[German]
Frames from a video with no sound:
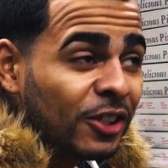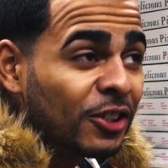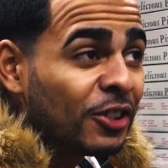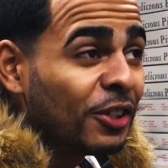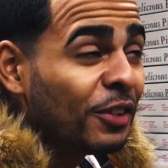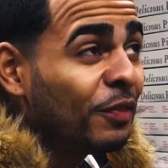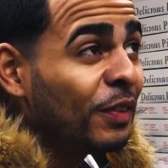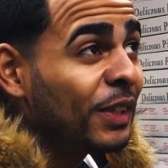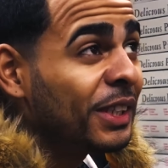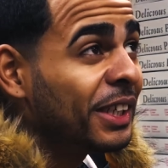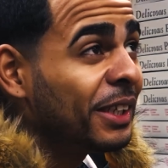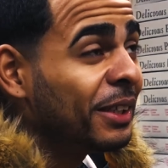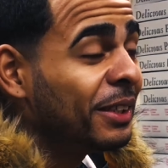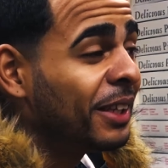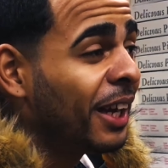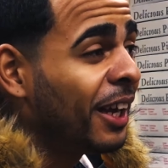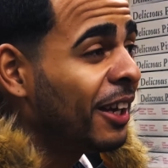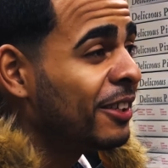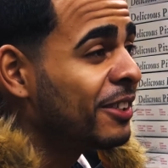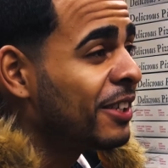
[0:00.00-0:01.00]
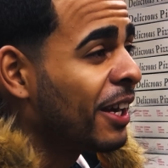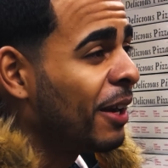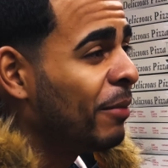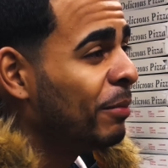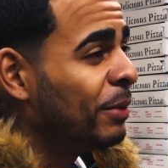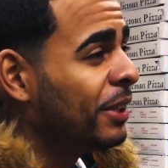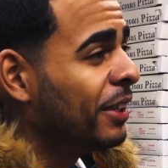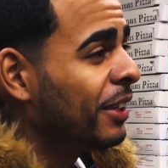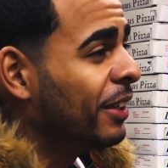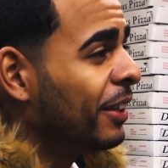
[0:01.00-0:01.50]
$115,
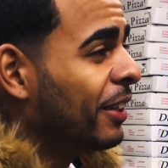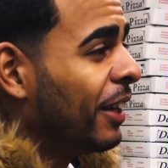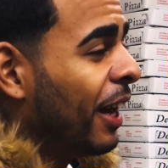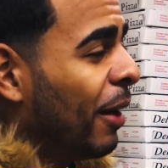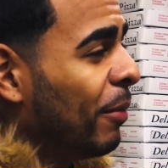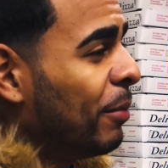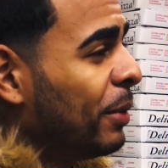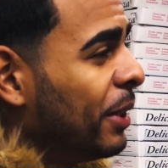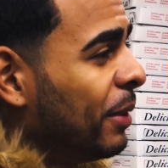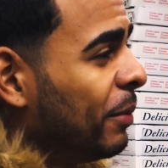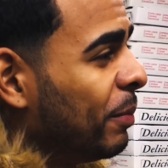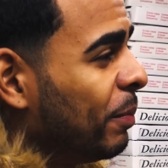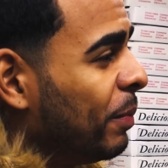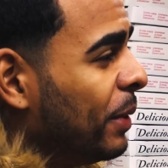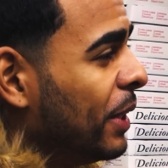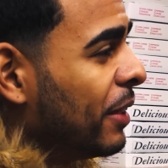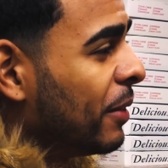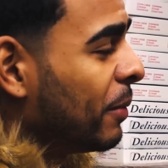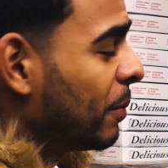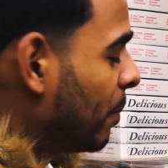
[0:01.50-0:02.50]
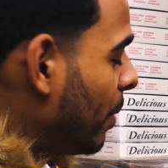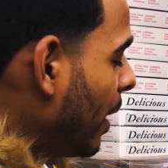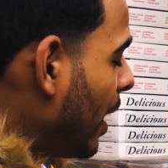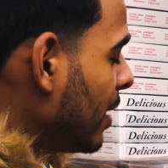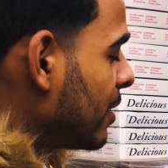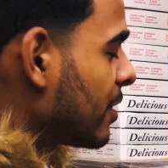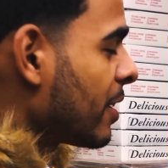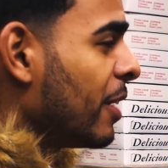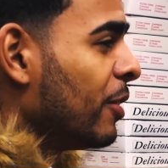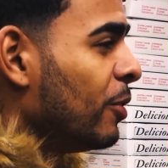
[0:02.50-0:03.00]
how many, how many peak
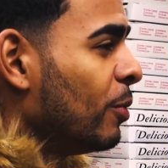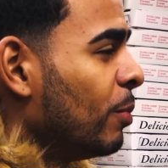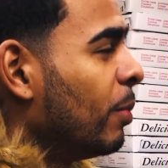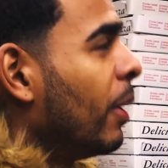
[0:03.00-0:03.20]
pies can you